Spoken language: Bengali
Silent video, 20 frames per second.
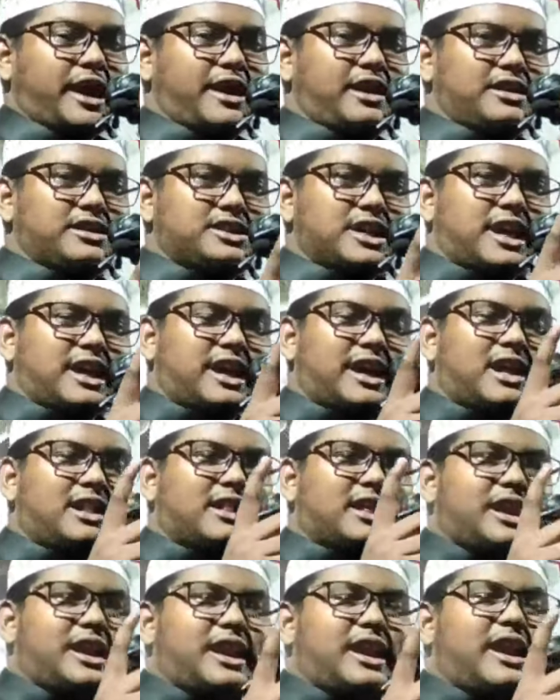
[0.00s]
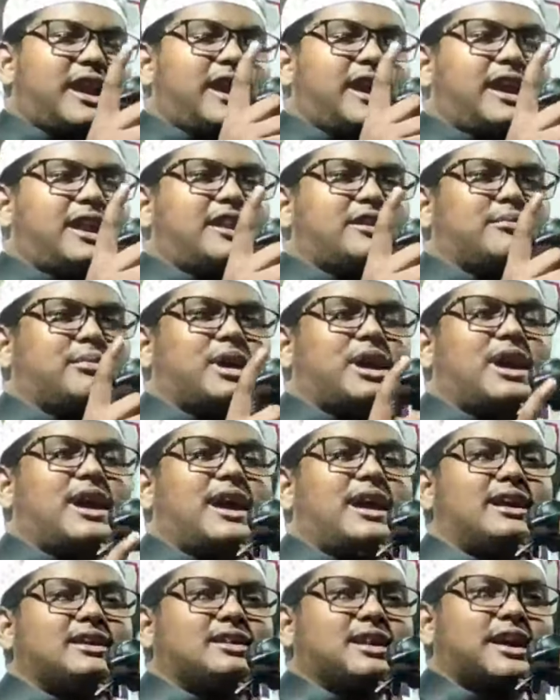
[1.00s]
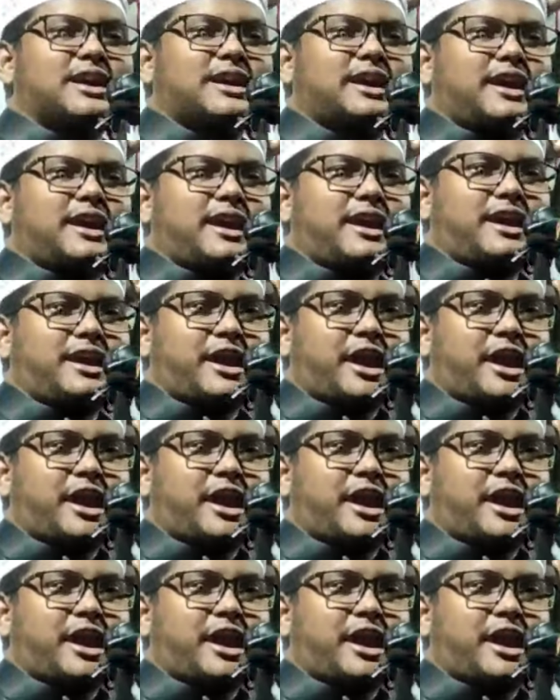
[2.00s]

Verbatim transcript: এই জাকাতের মালটাকে